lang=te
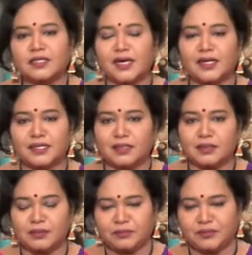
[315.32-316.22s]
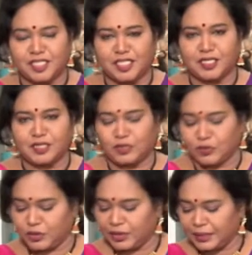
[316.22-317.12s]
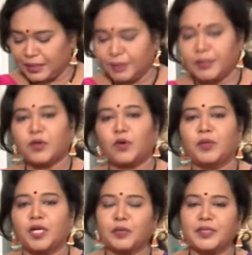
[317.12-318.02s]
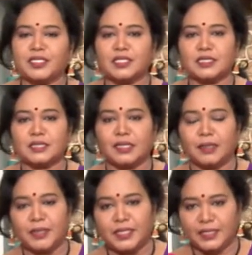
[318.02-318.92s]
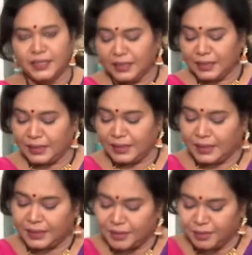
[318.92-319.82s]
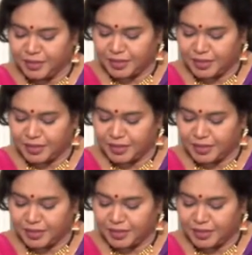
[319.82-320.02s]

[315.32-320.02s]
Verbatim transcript: డైరెక్ట్గా మిక్స్ చేసేసుకోవచ్చు ఎందుకంటే మనం కొబ్బరిలో మిక్స్ చేస్తాం కాబట్టి డైరెక్ట్గా మిక్స్